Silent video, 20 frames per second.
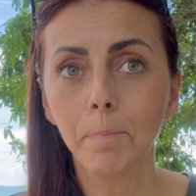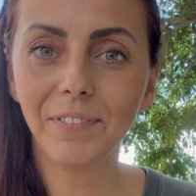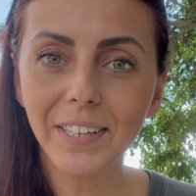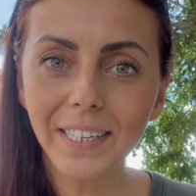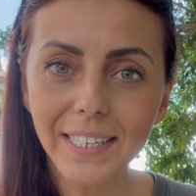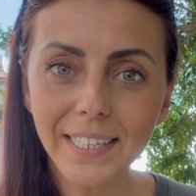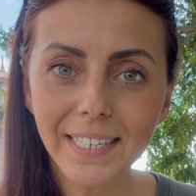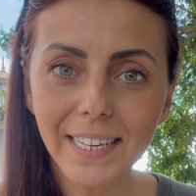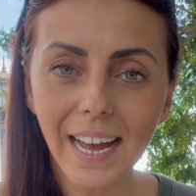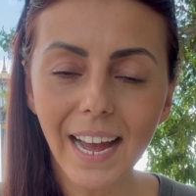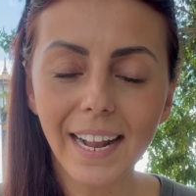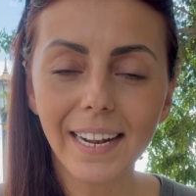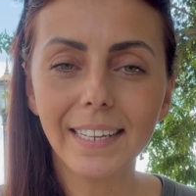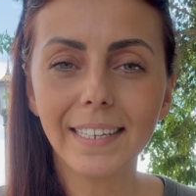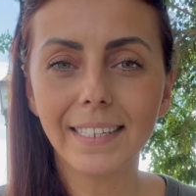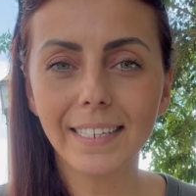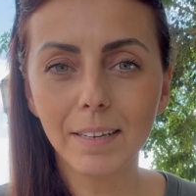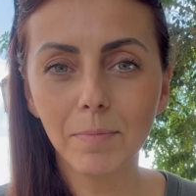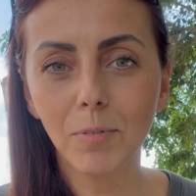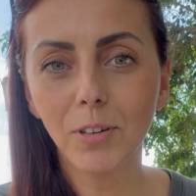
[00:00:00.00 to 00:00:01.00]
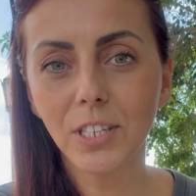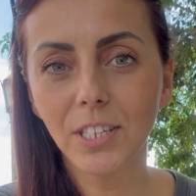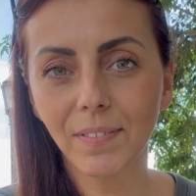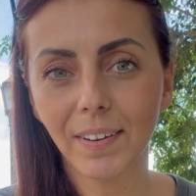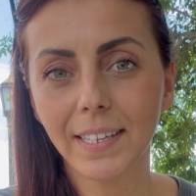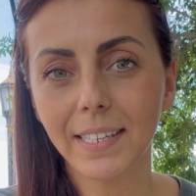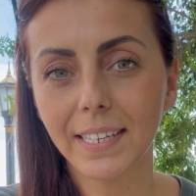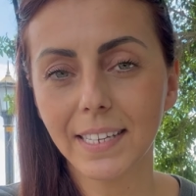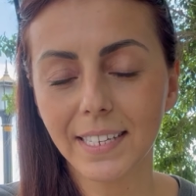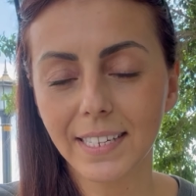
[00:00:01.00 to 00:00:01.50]
Wir zahlen
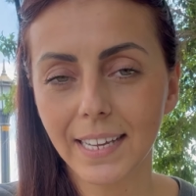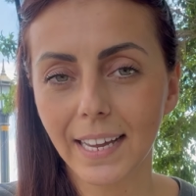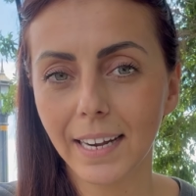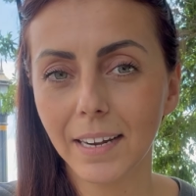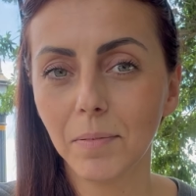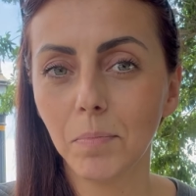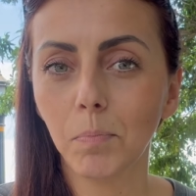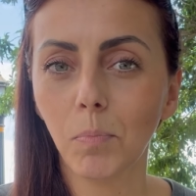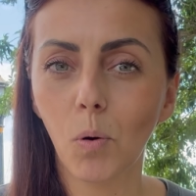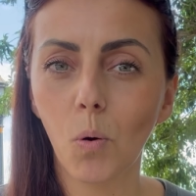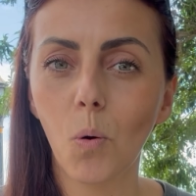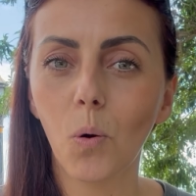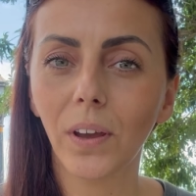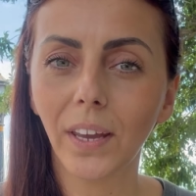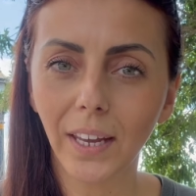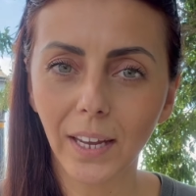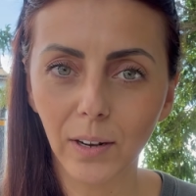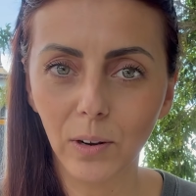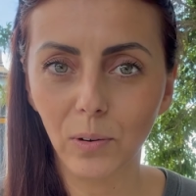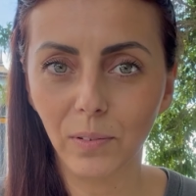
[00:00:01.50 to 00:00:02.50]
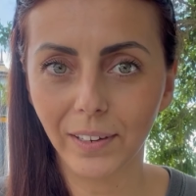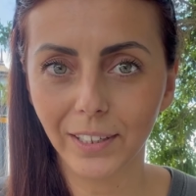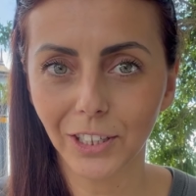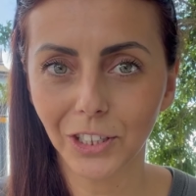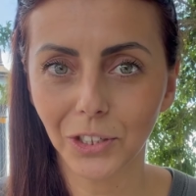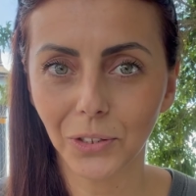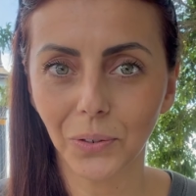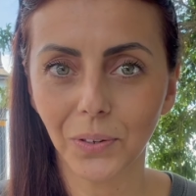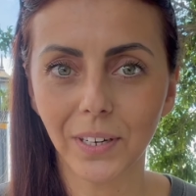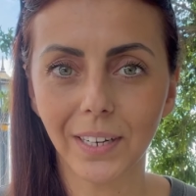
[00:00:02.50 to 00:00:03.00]
27 Cent pro
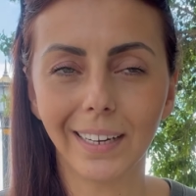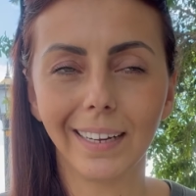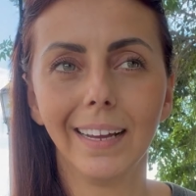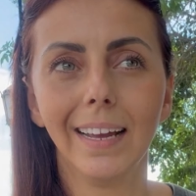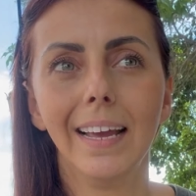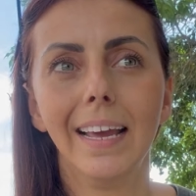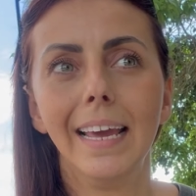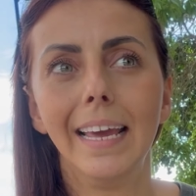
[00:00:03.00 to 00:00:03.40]
Kilowattstunde.